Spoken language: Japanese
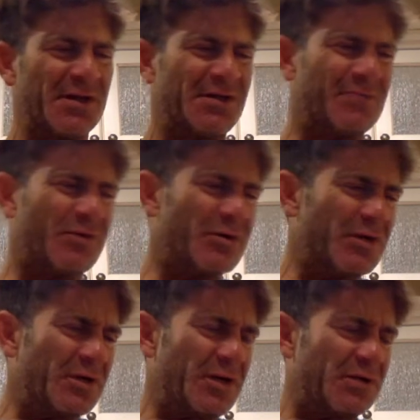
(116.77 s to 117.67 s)
でも
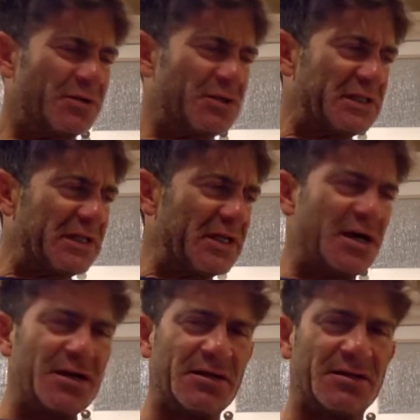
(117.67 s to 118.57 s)
あの姿勢
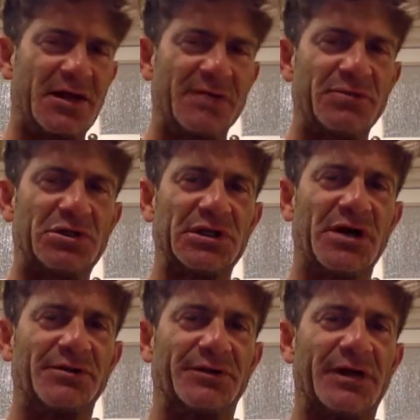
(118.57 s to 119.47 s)
がだいぶ違
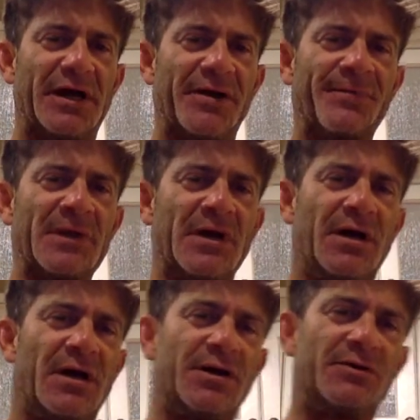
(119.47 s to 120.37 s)
うので
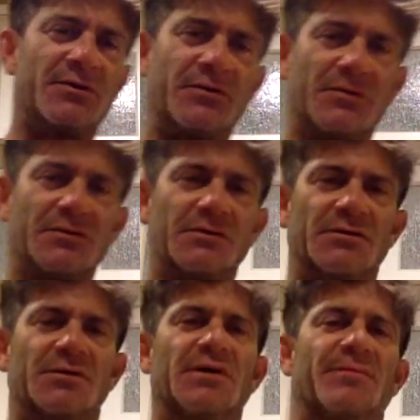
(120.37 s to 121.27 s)
あの
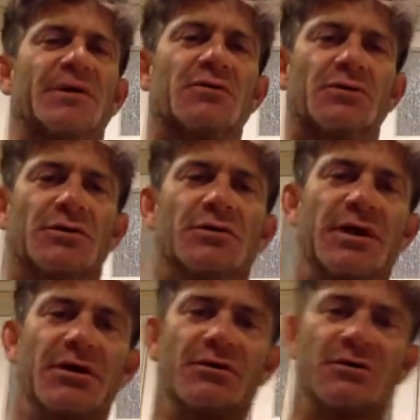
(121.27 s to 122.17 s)
やっぱりこの
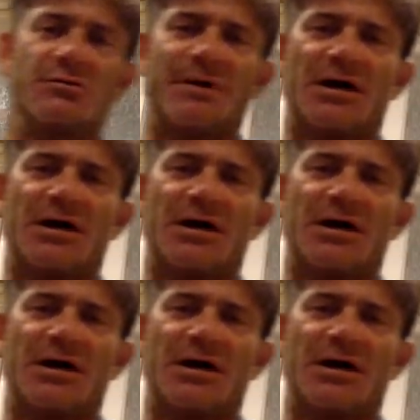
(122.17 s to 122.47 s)
エアロ